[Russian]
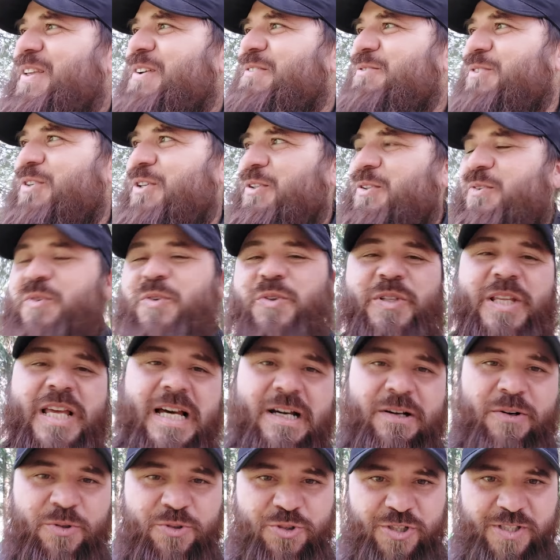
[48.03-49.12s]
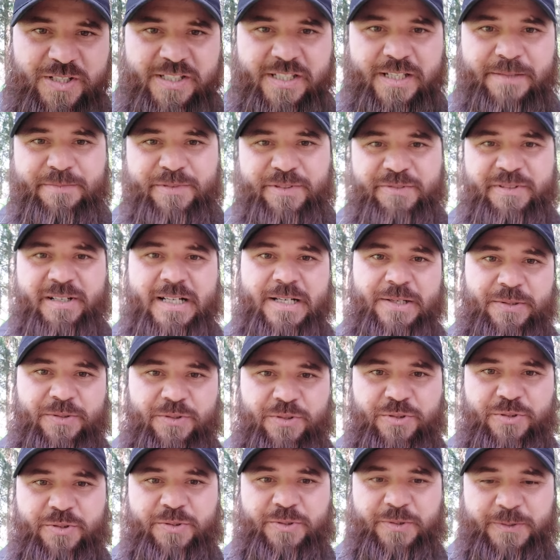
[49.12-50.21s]
Вот, но я очень сомневаюсь,
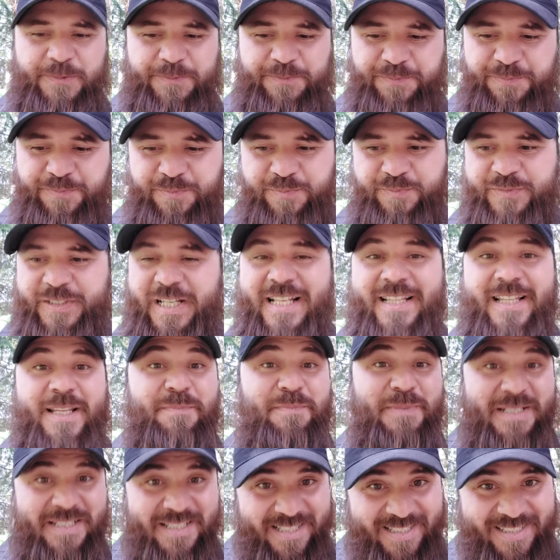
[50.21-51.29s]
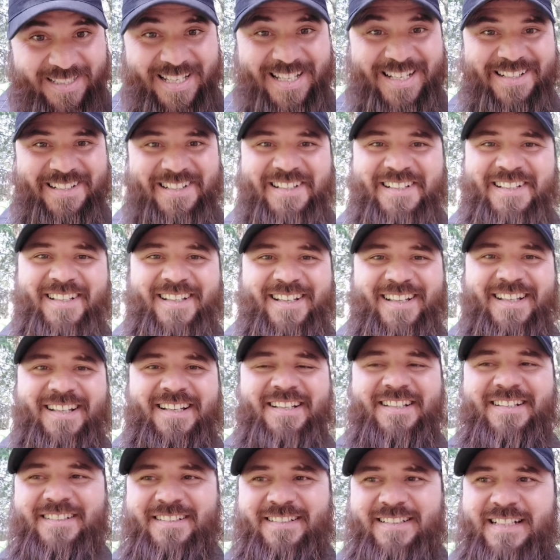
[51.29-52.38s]
что данный персонаж
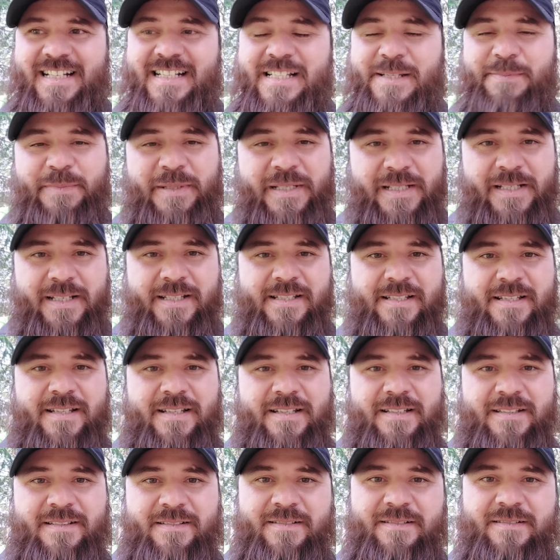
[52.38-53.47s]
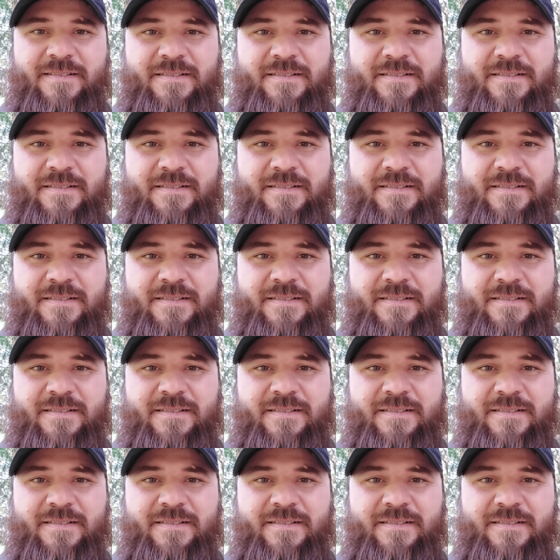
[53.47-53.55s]
э, осмелится